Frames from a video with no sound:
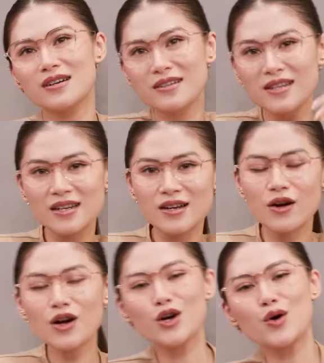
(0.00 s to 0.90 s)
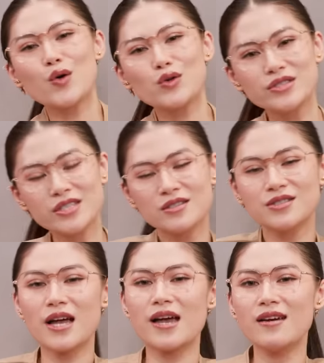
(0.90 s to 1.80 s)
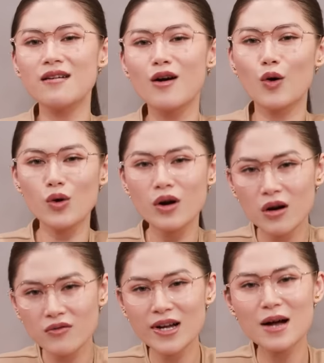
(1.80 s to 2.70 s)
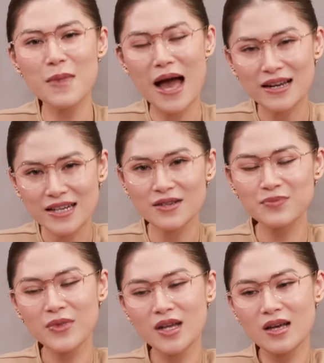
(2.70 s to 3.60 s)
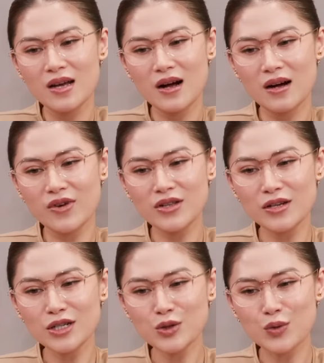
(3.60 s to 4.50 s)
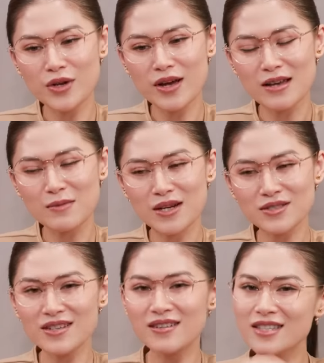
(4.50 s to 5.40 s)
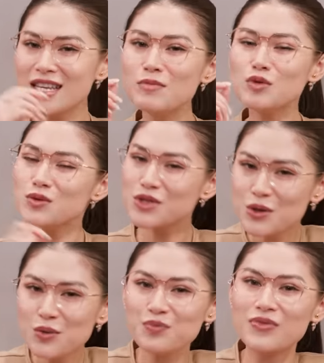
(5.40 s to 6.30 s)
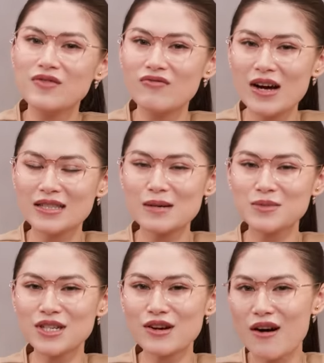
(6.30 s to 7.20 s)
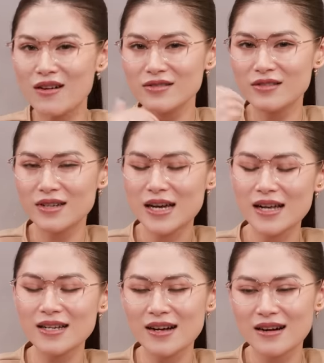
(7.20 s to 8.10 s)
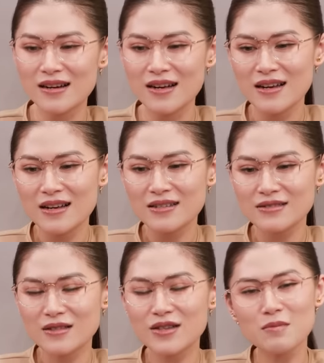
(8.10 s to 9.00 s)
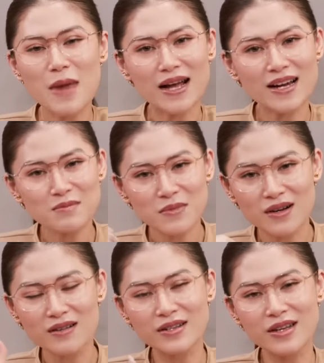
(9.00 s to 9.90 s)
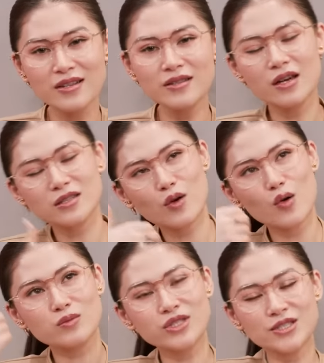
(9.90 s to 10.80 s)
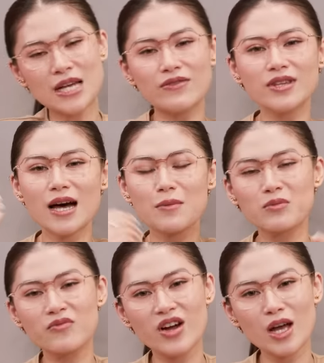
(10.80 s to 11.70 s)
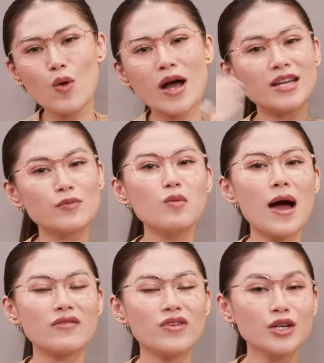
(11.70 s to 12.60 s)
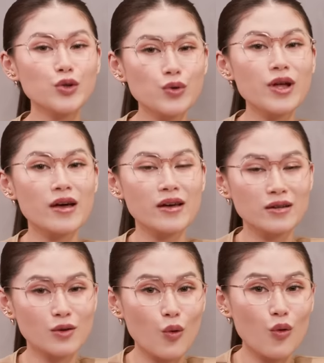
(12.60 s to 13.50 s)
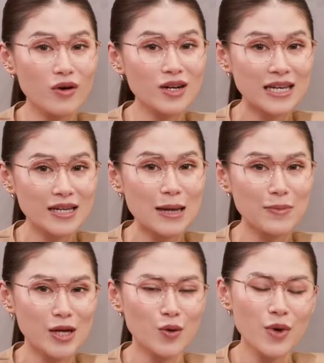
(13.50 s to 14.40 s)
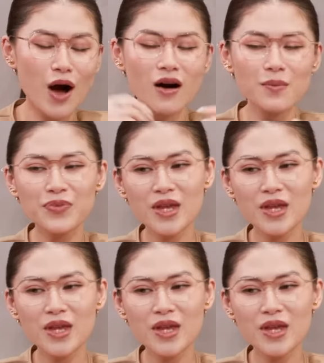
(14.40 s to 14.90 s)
uh, có cơ hội chia sẻ gần gũi hơn với các bạn nè, uh, về những cái chủ đề mà nó sẽ hơi deep một chút xíu. Và Tâm sẽ có những cái uh, những những bạn khách mời đến để cùng chia sẻ với Tâm về cái quan điểm của bạn về cái chủ đề của cái cái tập ngày hôm đó.